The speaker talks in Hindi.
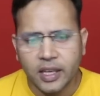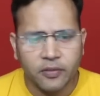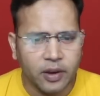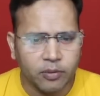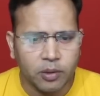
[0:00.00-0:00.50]
ई
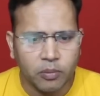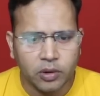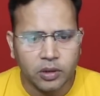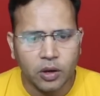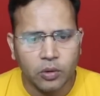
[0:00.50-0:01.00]
e फाइव के
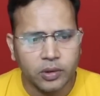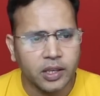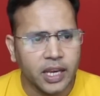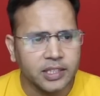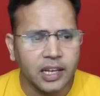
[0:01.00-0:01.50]
पॉन का ओके
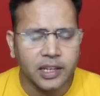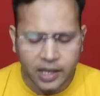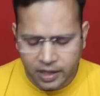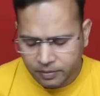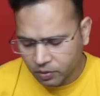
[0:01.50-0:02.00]
कैसल
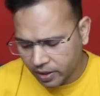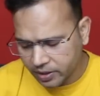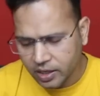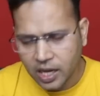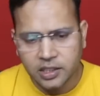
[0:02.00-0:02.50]
किया यहाँ पे
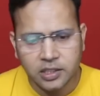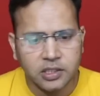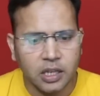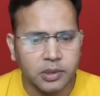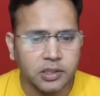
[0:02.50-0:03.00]
व्हाइट ने आदित्य
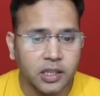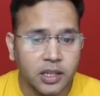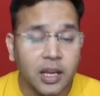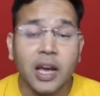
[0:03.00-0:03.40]
सामंत ने